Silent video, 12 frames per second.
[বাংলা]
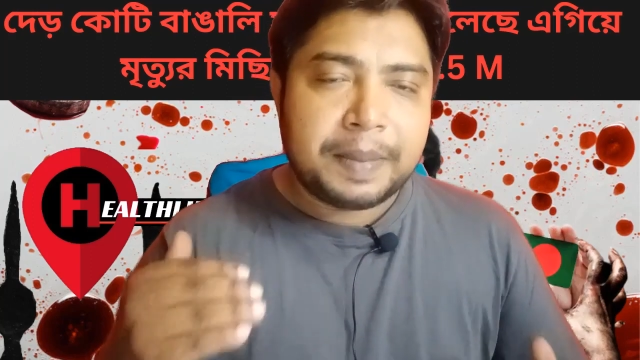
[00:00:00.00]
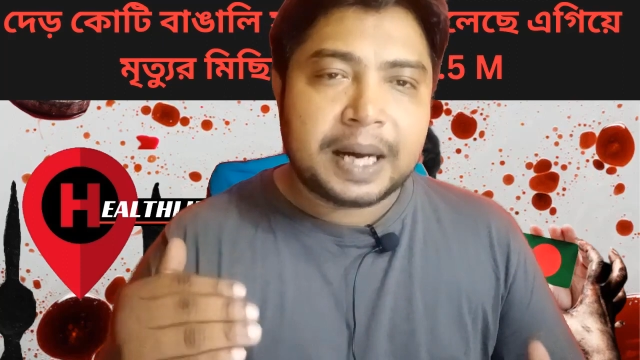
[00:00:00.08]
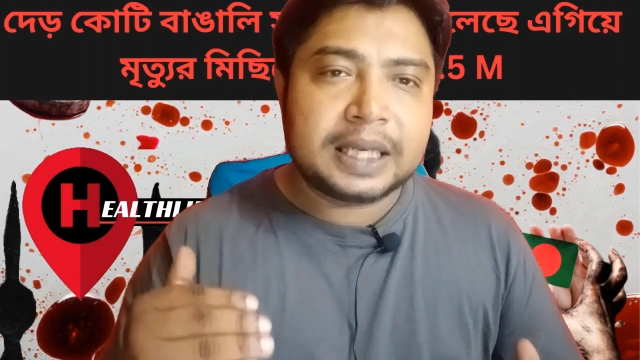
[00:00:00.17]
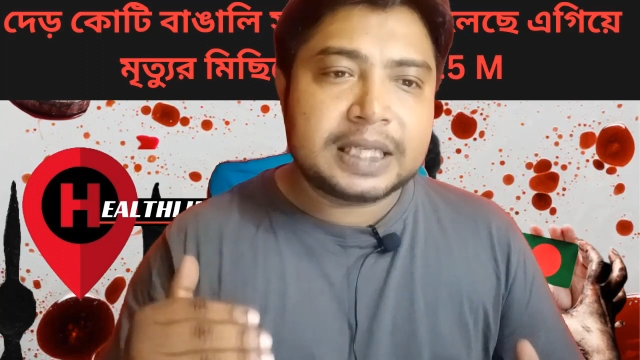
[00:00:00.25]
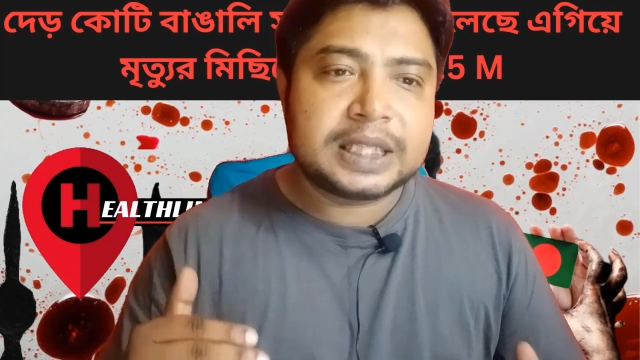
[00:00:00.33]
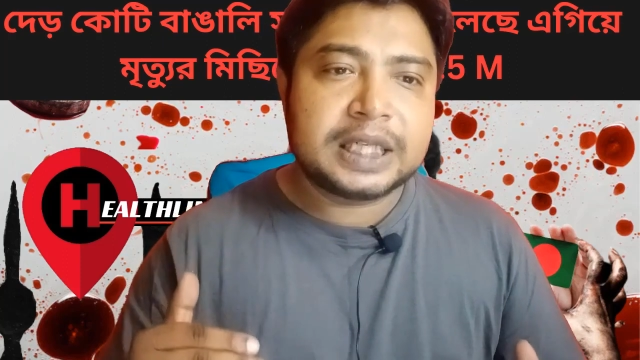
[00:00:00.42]

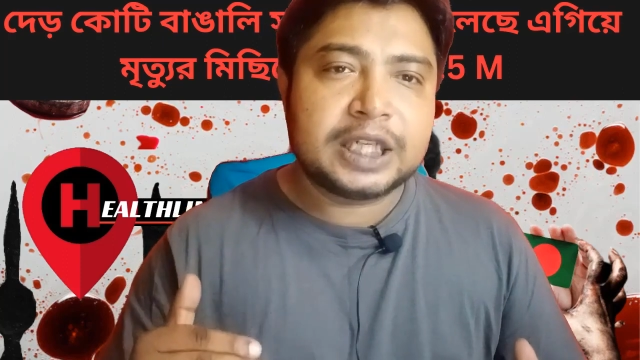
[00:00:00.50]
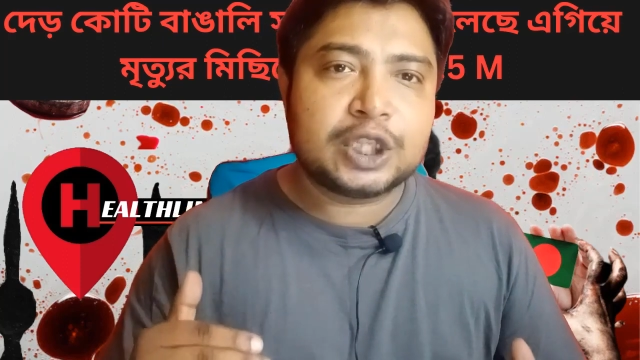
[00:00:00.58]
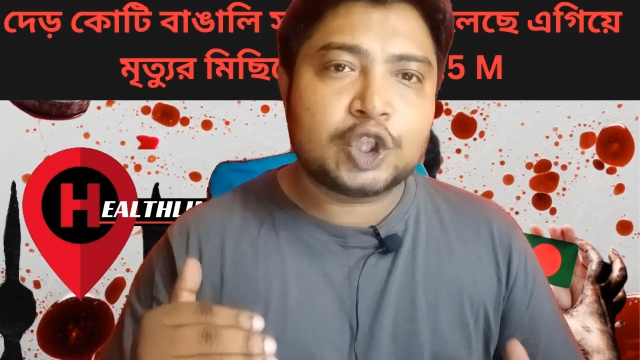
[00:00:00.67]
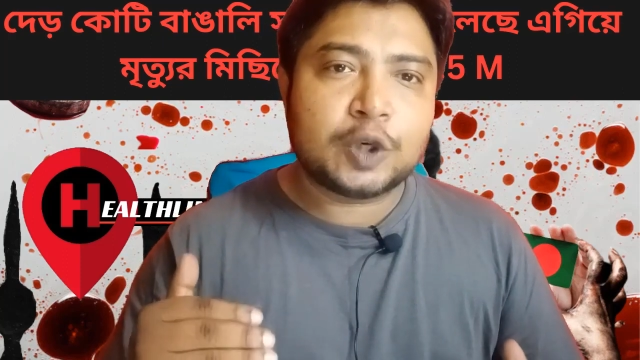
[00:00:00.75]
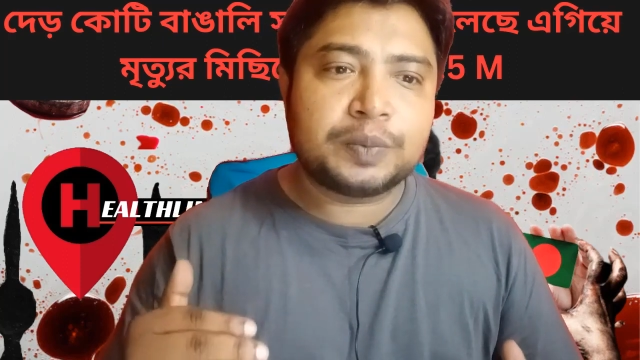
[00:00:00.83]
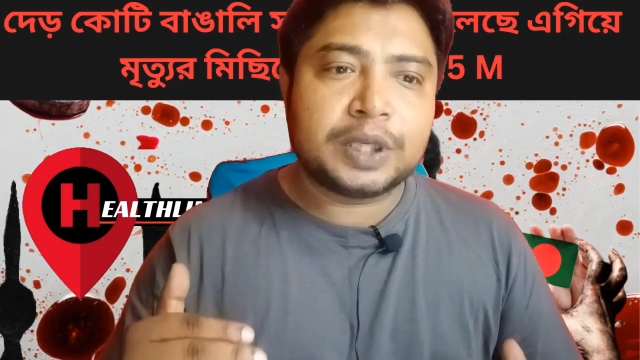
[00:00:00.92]
বাংলাদেশের
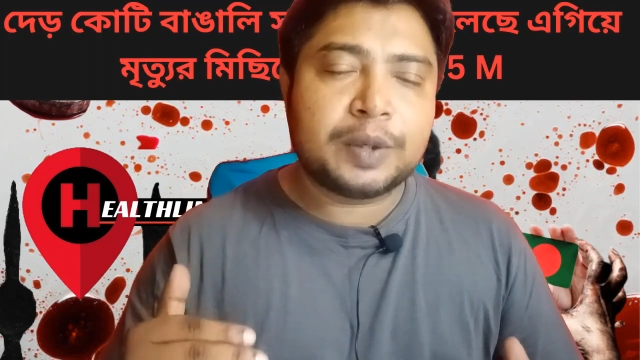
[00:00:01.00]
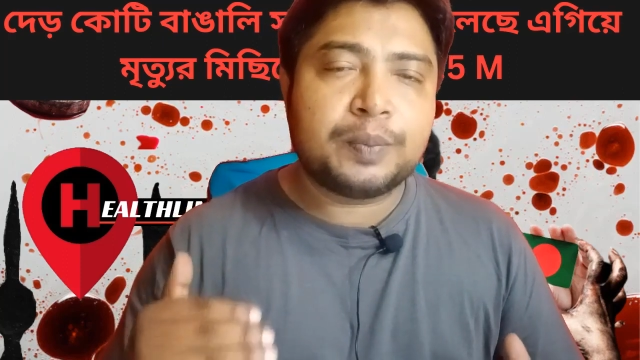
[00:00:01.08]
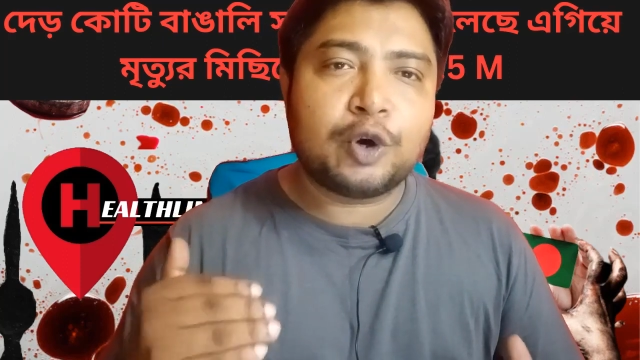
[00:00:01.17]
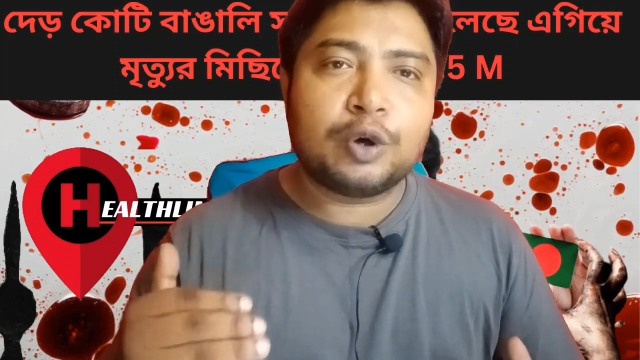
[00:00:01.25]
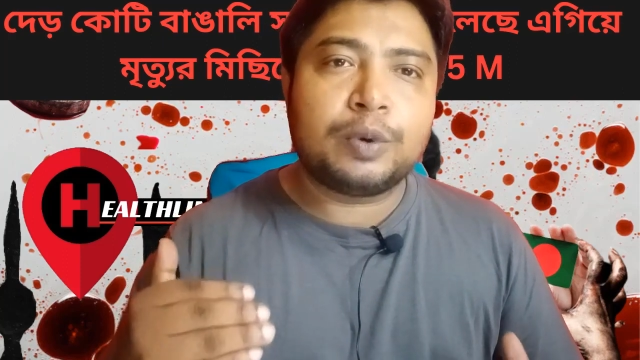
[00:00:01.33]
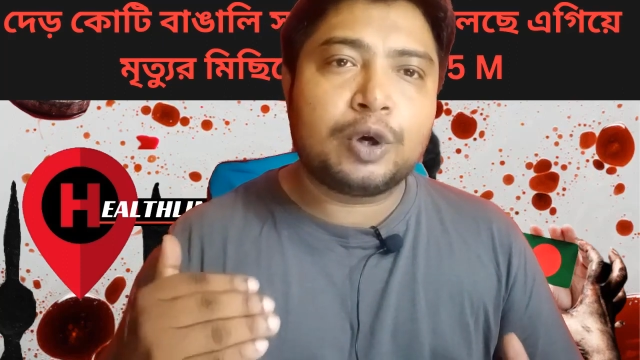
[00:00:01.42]
সব থেকে
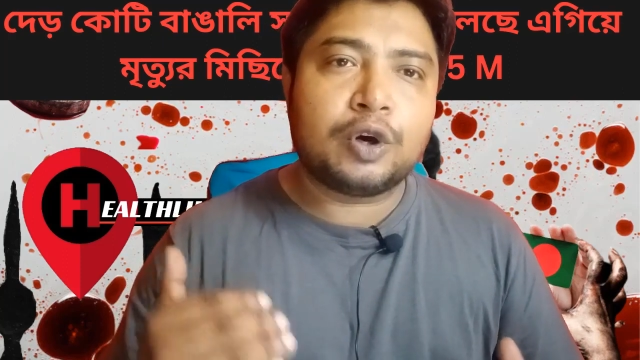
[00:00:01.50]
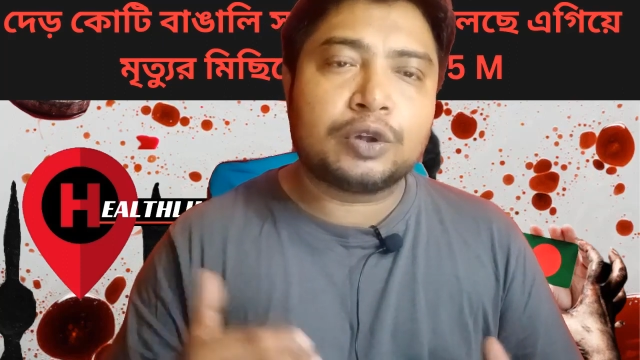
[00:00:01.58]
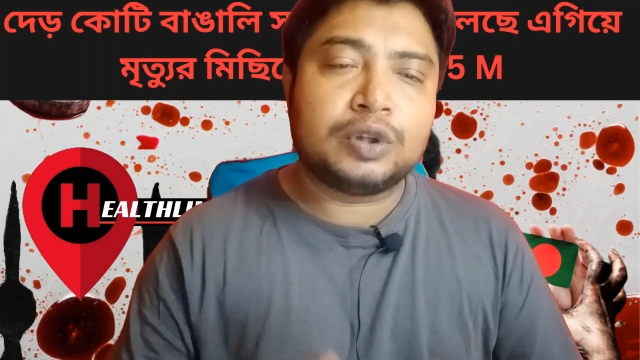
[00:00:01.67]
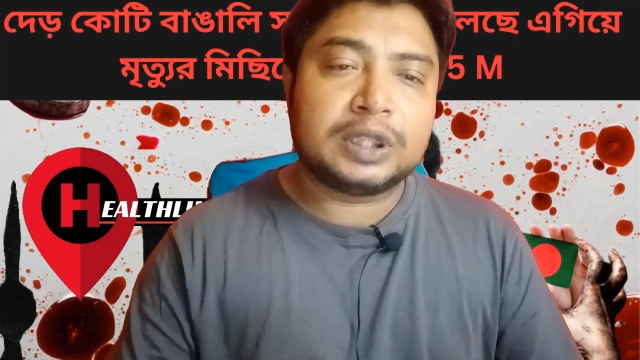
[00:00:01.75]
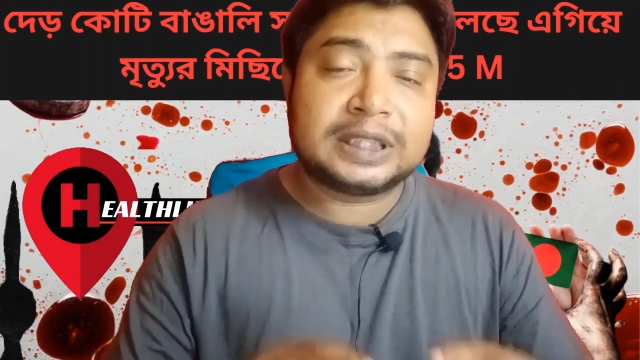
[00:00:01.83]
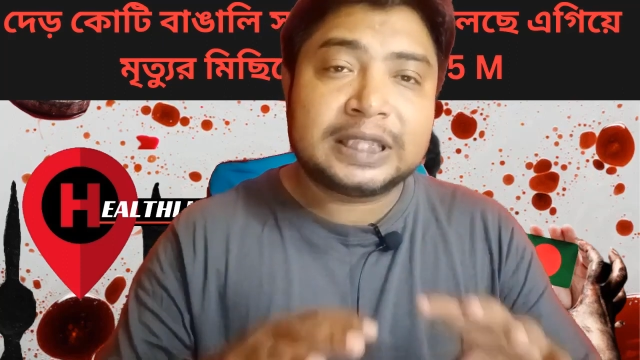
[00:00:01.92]
বড় বড়
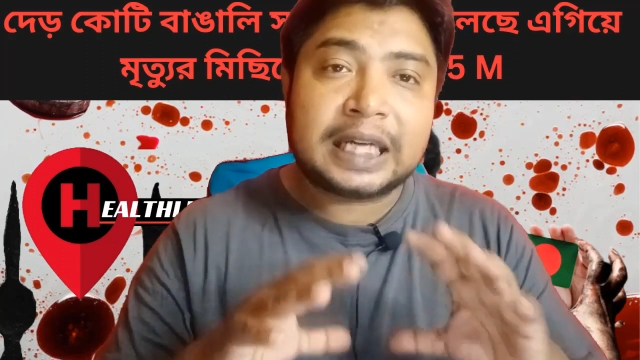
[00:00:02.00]
ডক্টর